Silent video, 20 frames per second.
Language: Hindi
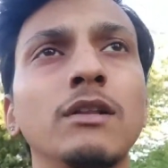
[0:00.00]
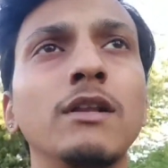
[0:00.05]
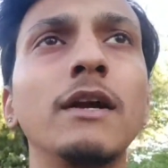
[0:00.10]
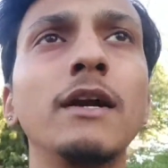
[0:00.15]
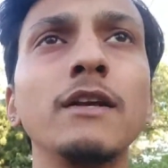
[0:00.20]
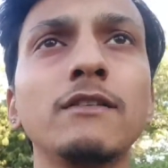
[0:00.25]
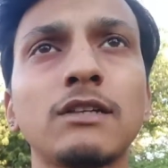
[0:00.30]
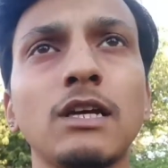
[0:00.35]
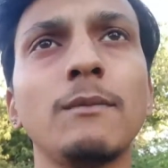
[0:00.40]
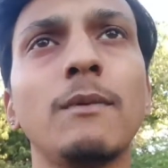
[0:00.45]

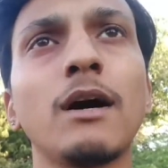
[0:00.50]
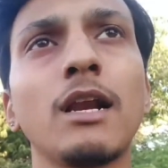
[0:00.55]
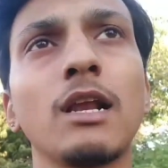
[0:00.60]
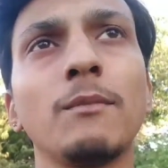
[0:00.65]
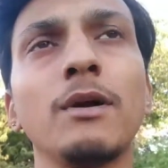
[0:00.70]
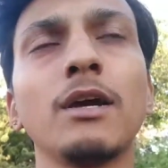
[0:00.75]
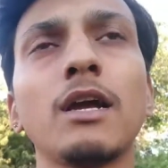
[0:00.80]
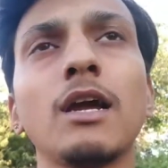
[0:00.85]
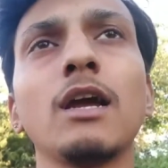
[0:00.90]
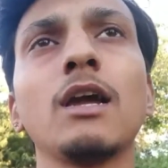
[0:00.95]
लेडीज़ के बारे
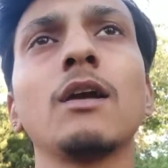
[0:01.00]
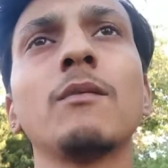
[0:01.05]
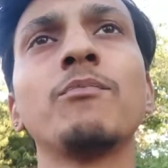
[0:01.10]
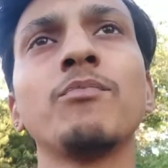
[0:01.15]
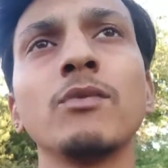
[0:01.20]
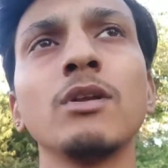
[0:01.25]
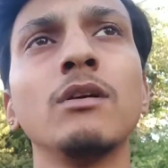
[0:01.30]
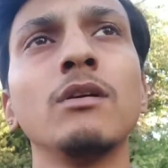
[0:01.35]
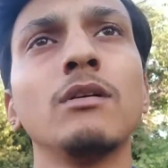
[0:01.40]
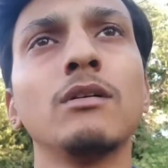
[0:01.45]
में कि
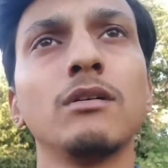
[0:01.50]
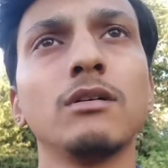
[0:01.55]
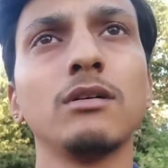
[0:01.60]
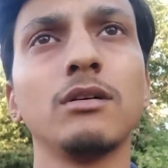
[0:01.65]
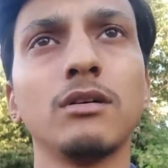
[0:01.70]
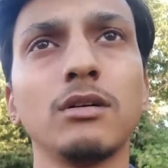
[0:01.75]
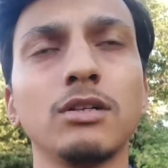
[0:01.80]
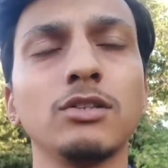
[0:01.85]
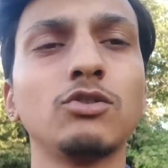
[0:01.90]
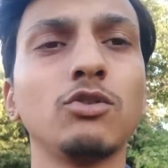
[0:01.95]

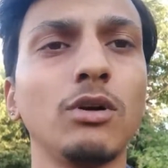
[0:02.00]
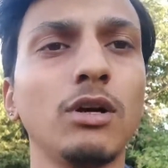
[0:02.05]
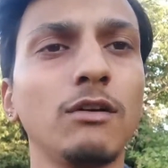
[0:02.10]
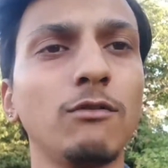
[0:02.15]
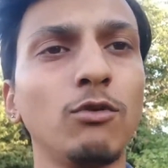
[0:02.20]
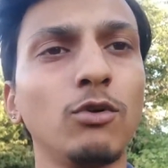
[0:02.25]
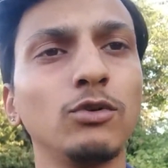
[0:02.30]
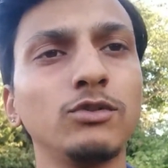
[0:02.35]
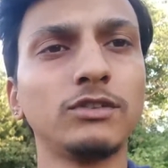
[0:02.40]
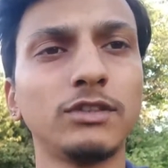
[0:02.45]
जो है
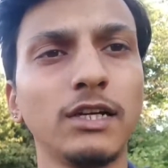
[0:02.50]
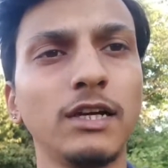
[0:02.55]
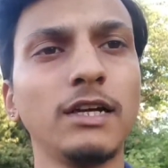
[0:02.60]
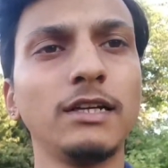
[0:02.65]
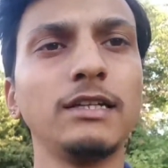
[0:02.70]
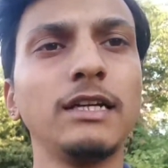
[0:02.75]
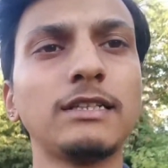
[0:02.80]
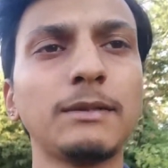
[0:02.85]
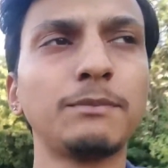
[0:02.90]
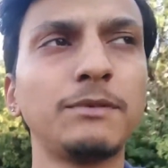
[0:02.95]
वो उनसे
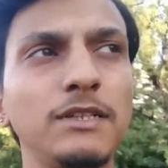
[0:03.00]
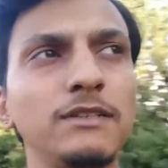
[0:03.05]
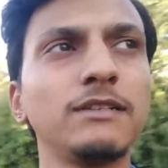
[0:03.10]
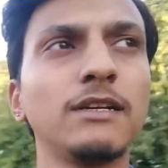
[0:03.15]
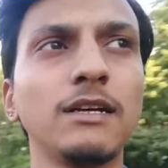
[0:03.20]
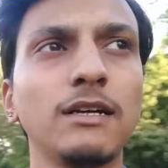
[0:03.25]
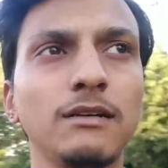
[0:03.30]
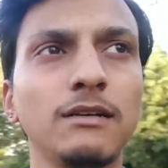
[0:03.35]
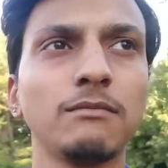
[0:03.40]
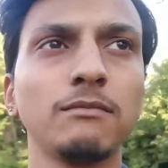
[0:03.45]
ये सब
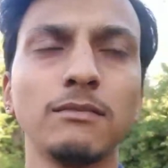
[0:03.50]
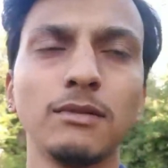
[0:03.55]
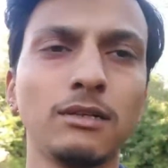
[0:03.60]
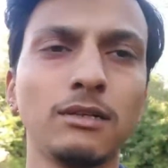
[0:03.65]
चीज़ें